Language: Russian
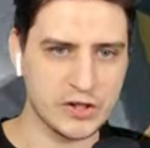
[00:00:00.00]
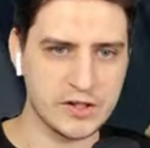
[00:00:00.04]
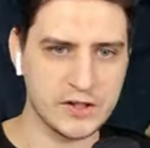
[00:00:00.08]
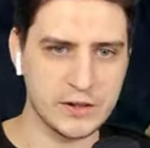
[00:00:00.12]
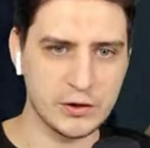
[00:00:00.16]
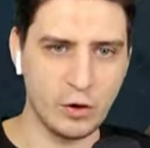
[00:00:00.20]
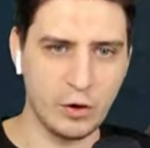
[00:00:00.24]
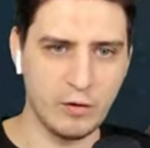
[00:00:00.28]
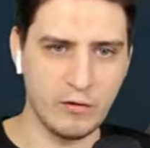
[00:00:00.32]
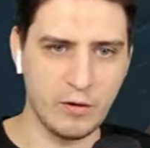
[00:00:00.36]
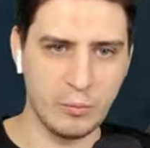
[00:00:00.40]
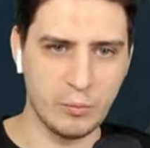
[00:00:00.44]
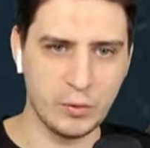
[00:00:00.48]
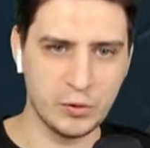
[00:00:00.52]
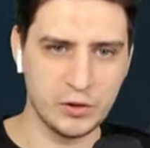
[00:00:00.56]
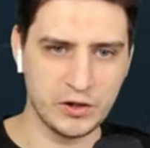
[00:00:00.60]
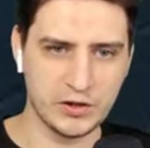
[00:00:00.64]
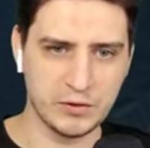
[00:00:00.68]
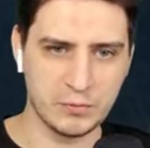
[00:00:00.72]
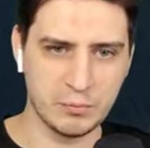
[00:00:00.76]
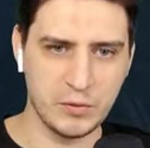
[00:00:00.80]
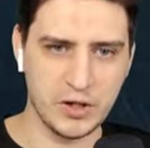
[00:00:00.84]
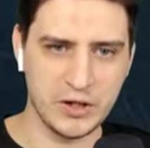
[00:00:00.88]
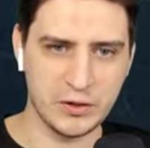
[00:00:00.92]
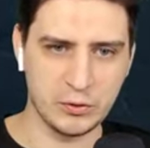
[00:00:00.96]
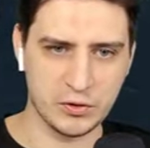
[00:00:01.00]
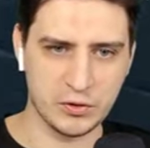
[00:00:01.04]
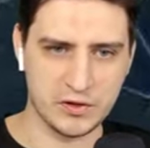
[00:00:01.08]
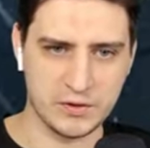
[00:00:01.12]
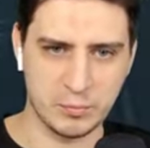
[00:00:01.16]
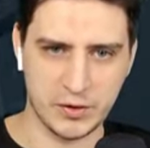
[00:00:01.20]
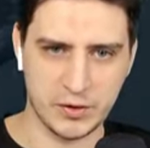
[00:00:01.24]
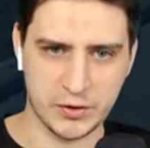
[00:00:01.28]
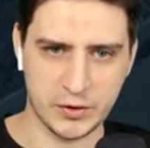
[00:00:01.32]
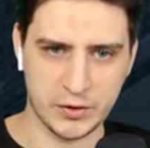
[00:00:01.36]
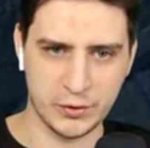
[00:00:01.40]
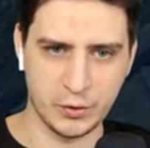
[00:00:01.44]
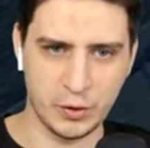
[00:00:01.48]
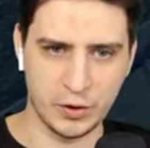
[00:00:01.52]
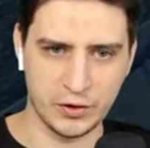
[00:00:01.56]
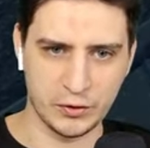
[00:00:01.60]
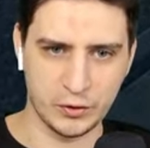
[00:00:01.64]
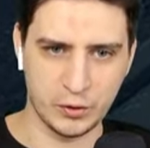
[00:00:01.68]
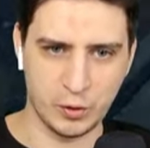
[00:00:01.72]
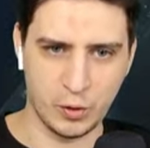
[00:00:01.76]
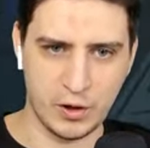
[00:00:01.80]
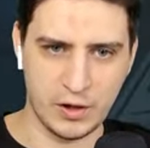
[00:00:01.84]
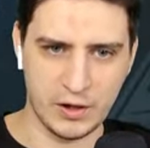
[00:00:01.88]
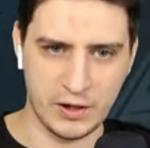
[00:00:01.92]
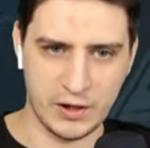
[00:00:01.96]
снова будет минус 500
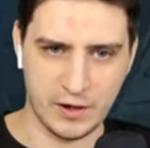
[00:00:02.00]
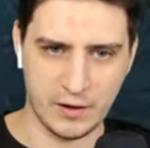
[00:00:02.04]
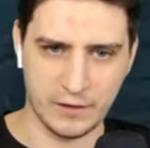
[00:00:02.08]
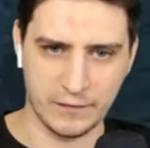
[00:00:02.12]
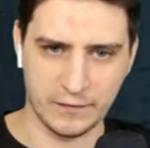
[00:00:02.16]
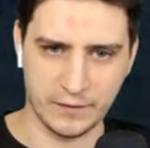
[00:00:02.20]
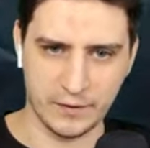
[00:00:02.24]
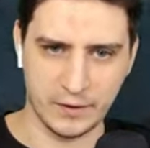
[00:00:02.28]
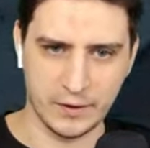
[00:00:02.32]
долларов.